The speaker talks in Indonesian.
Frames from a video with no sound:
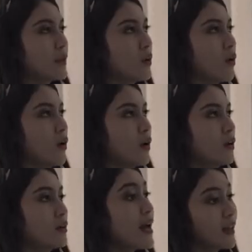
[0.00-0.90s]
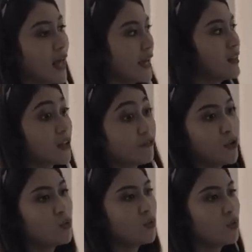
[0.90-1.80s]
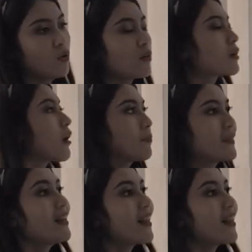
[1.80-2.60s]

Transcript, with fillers: lagi dan dia merasa terganggu dengan